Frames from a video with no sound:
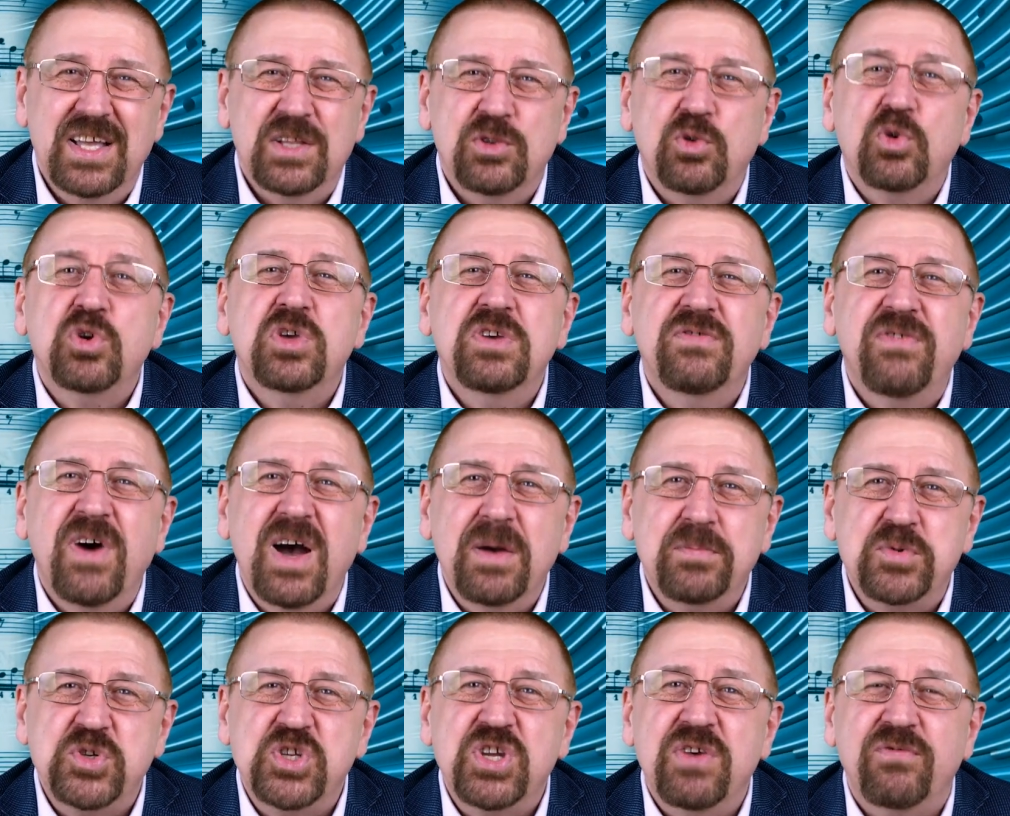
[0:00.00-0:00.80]
но и
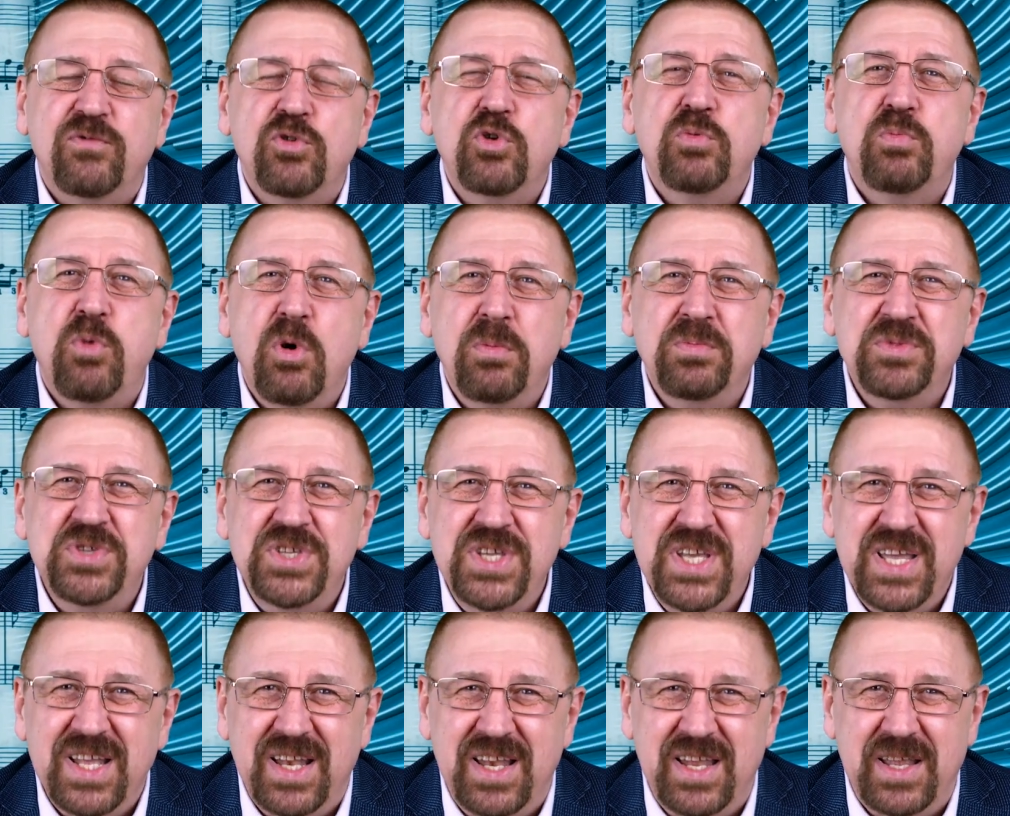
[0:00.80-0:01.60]
вообще в любом
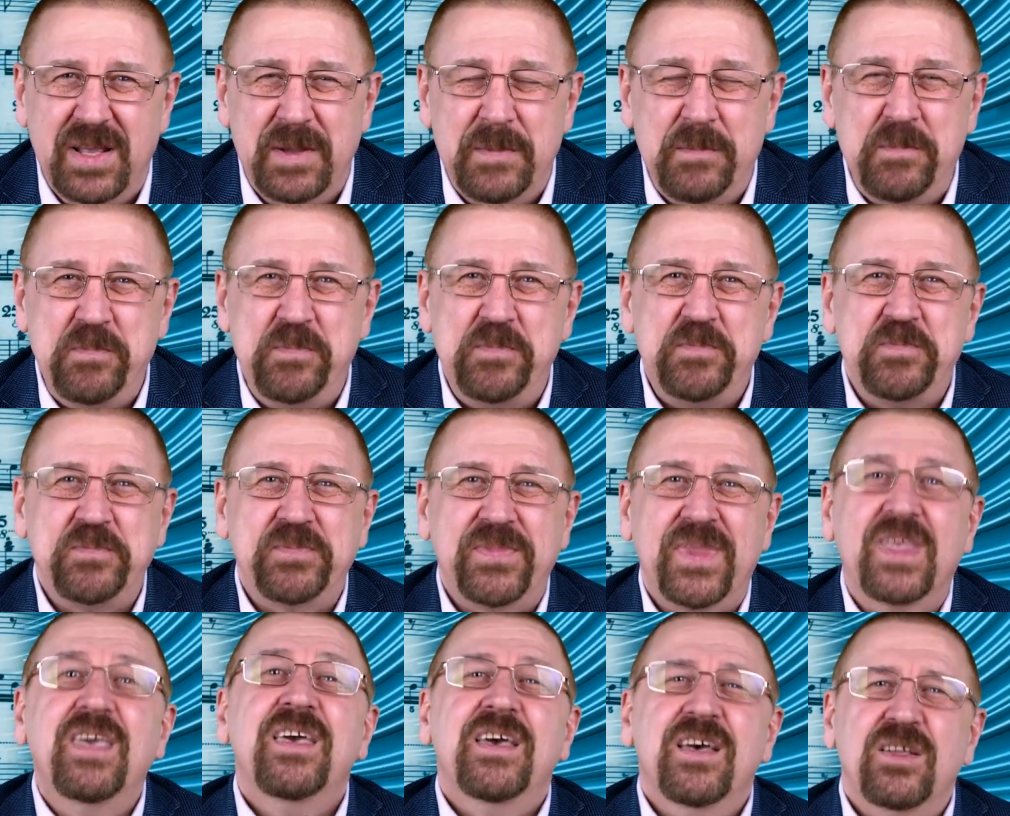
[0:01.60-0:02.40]
деле.
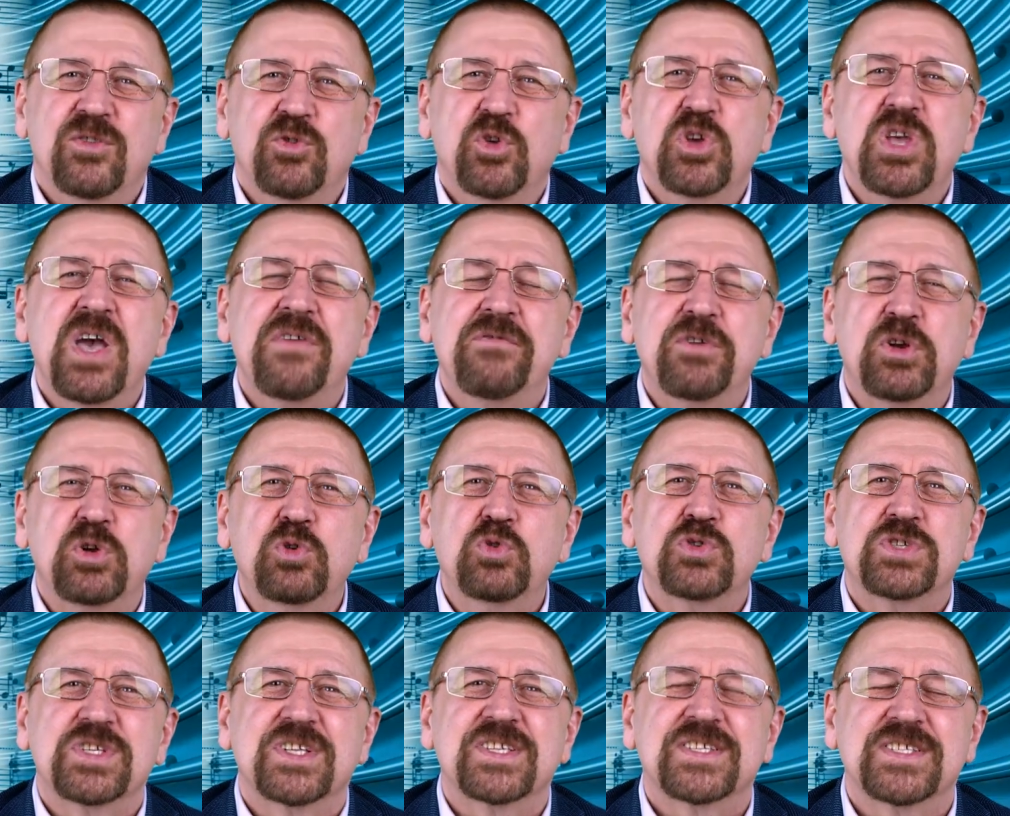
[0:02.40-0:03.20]
Но я
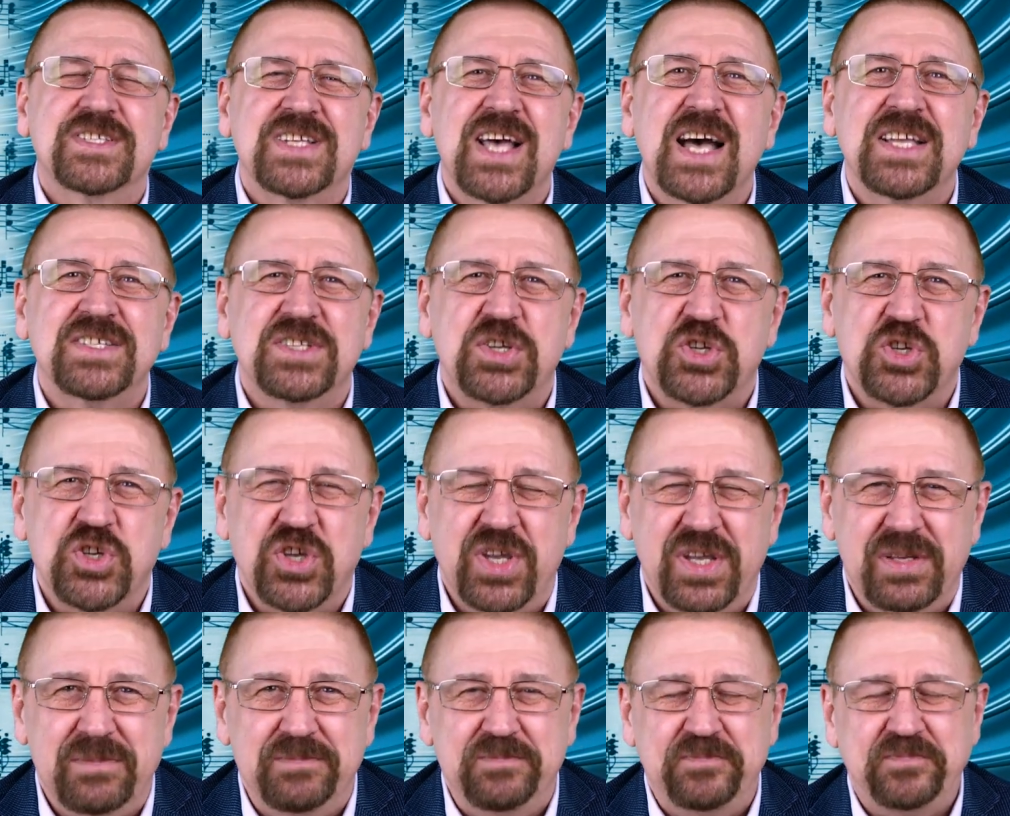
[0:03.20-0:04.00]
вернусь к
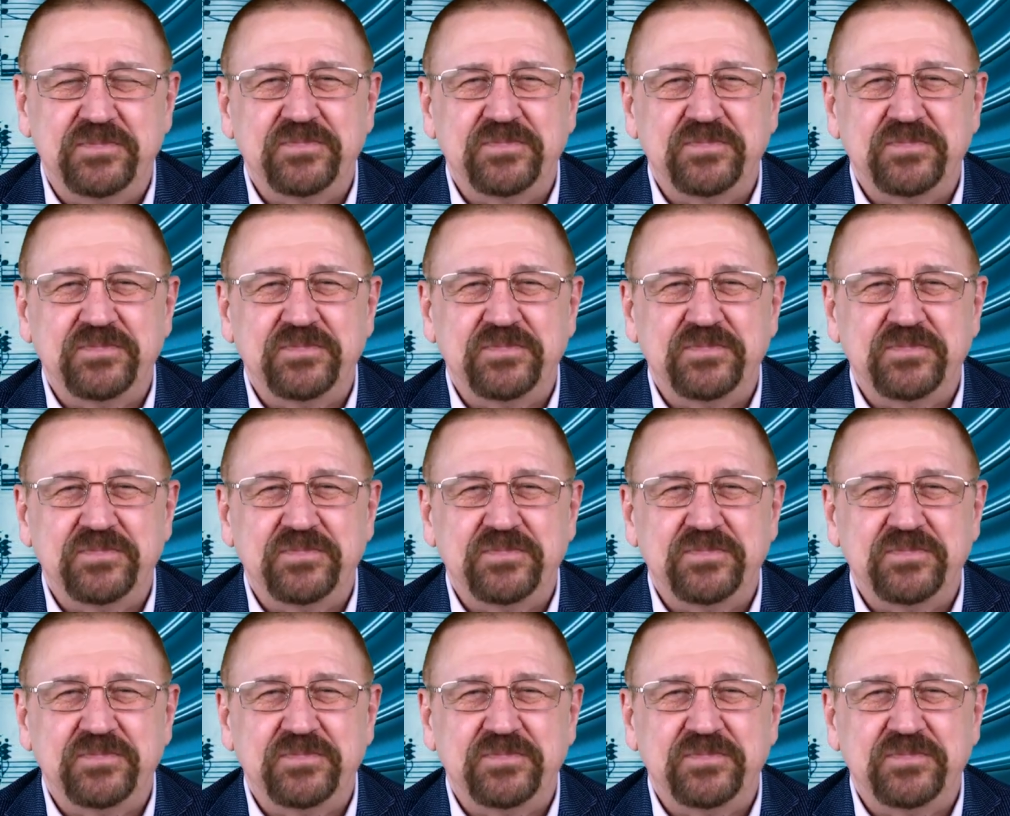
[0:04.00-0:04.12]
сказочке.